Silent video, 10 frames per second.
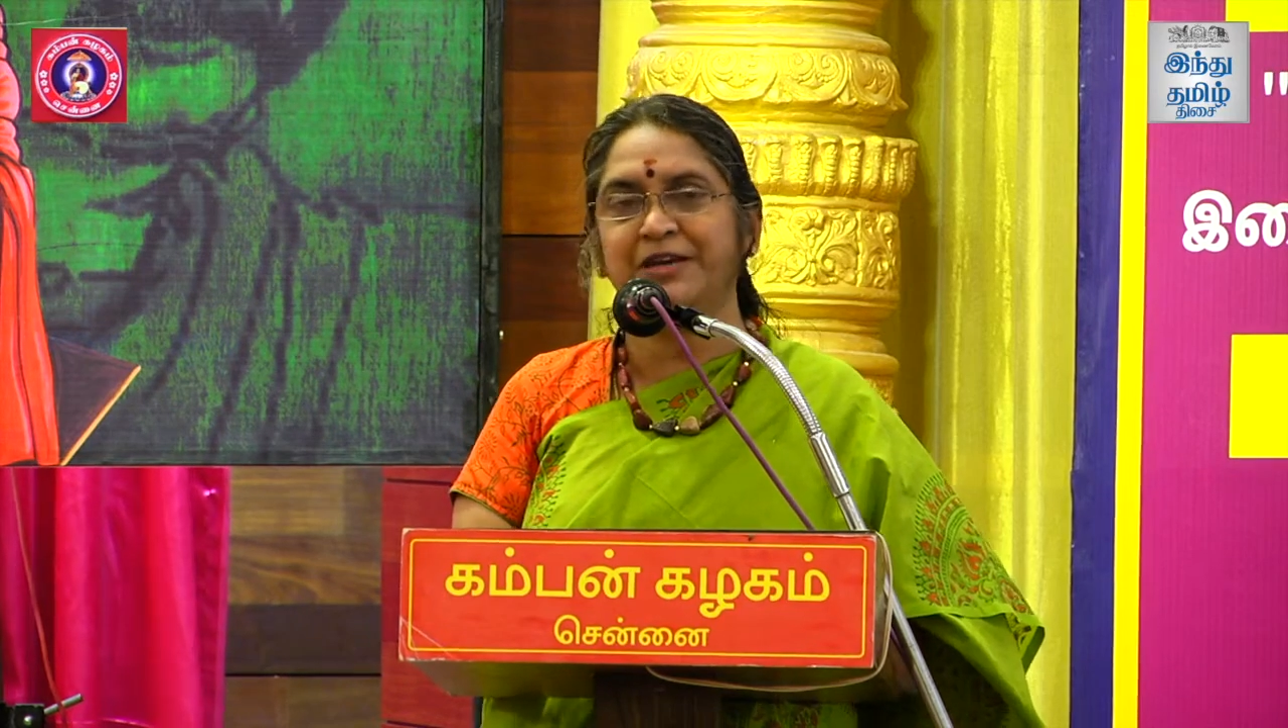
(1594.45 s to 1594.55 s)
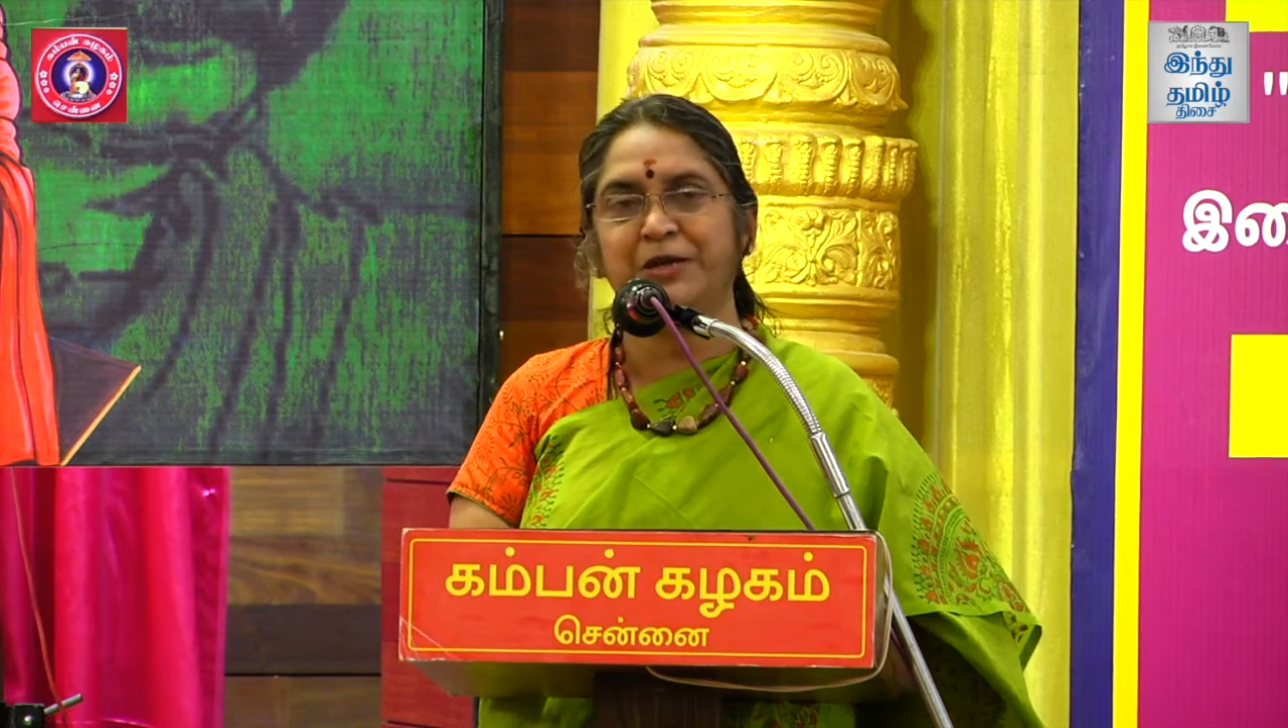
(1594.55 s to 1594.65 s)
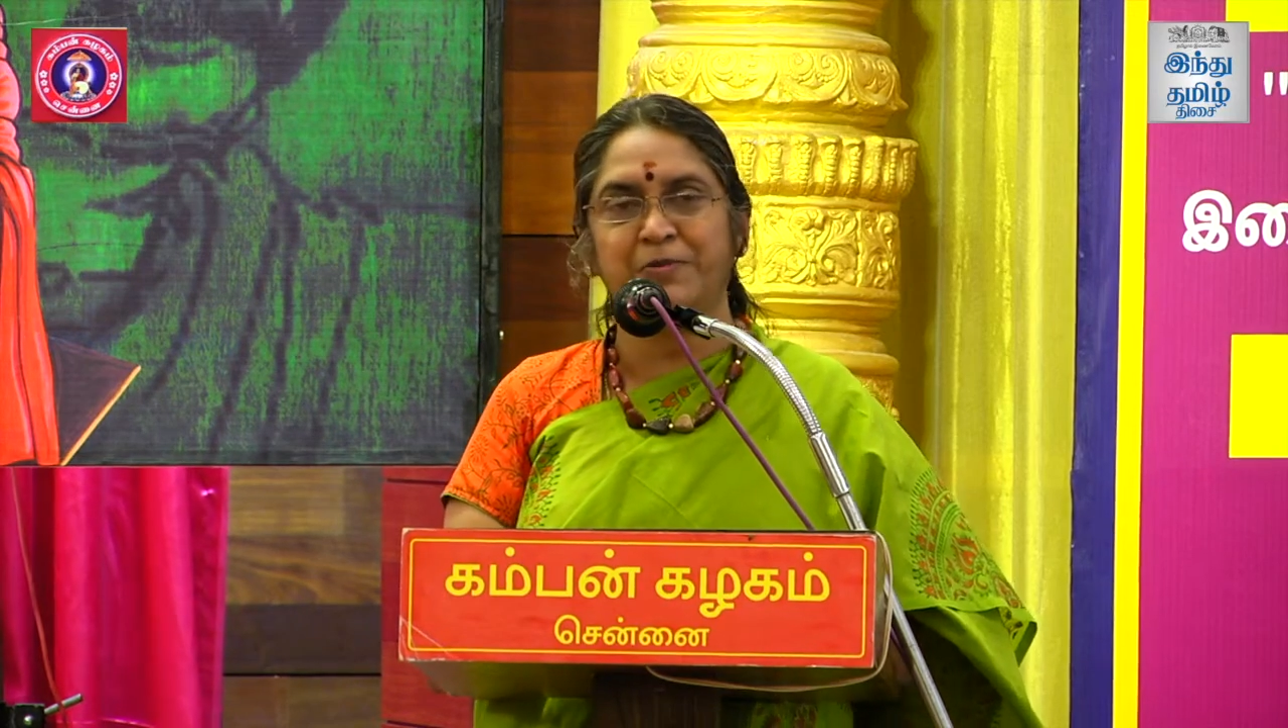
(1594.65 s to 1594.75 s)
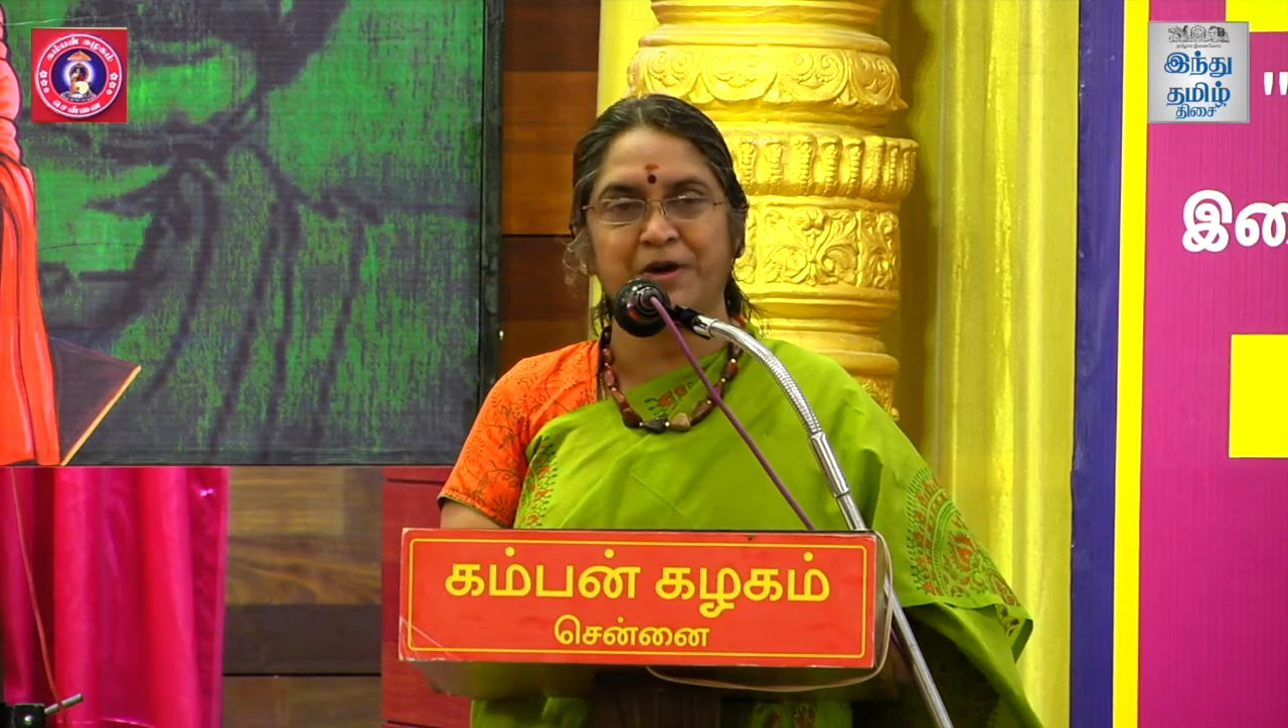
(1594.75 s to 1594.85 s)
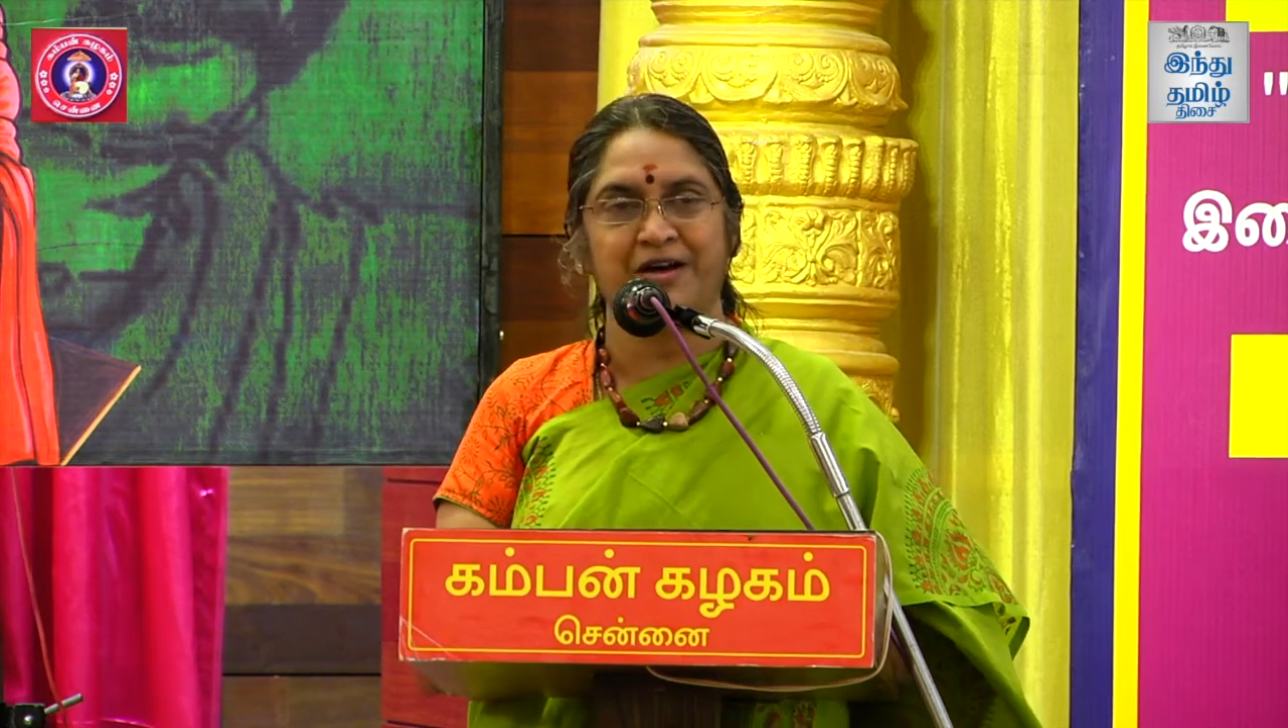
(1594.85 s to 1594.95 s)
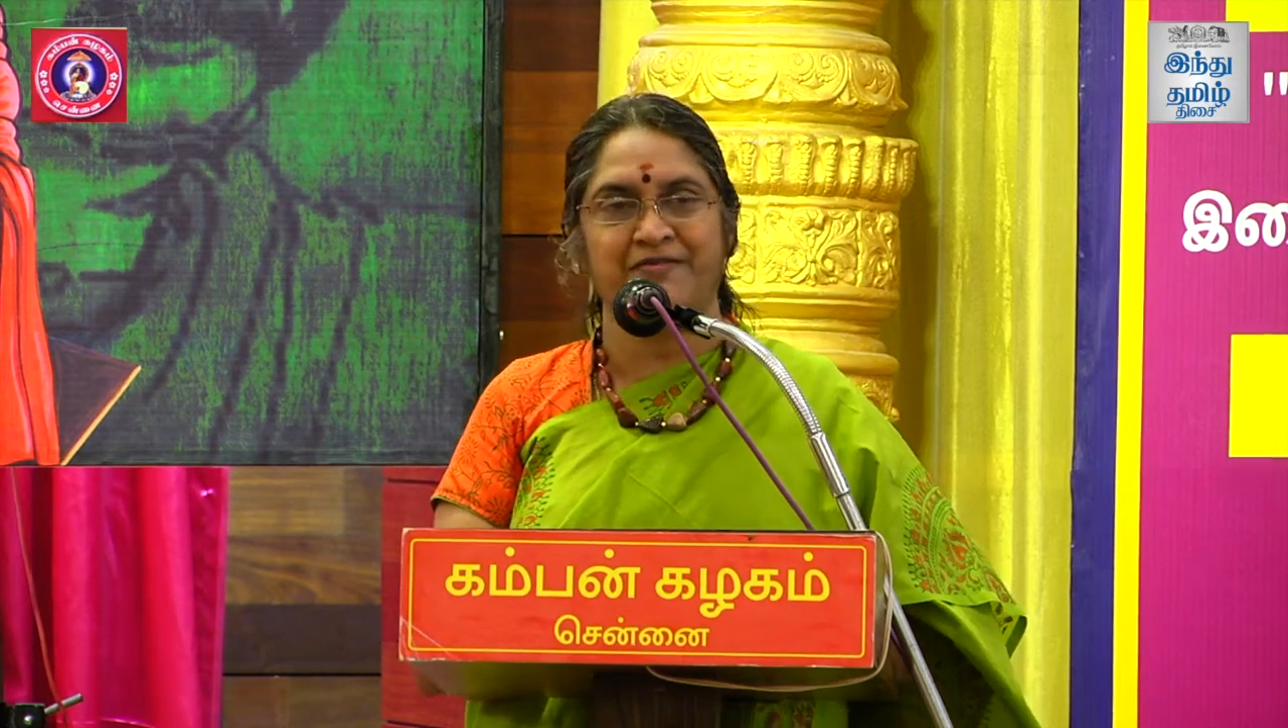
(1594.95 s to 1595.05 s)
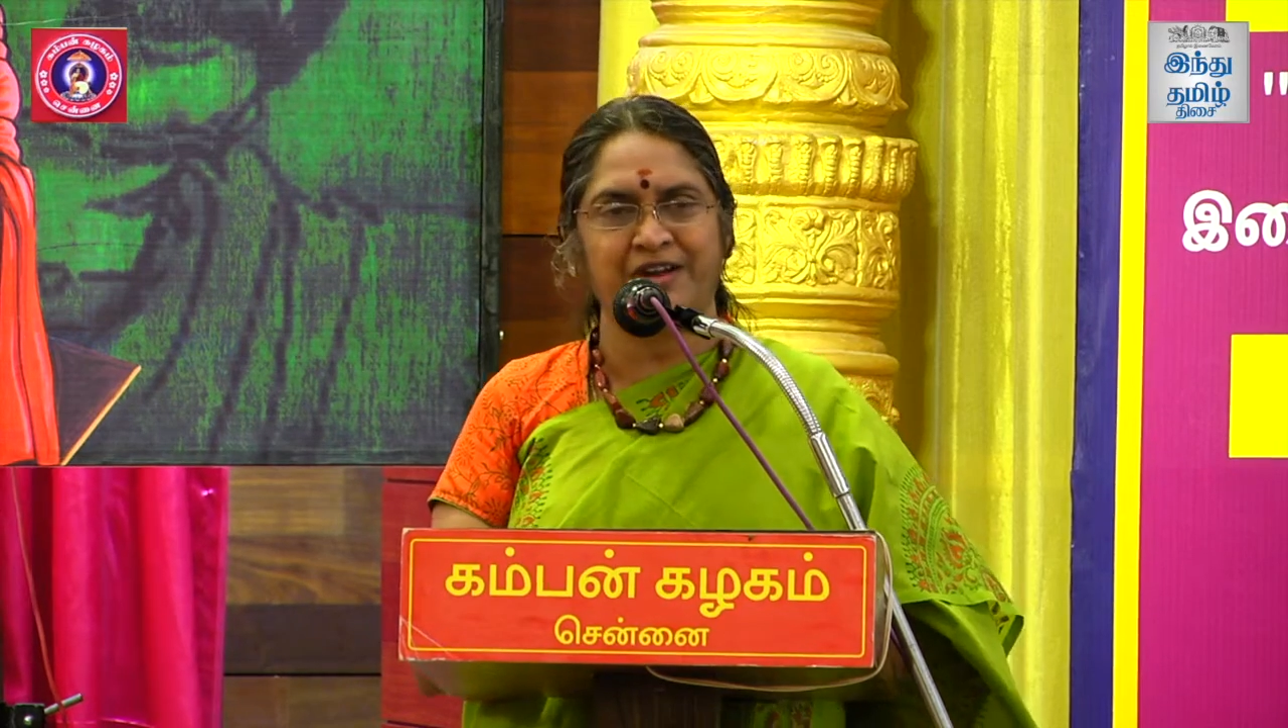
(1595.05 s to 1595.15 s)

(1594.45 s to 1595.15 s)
தெரியுமா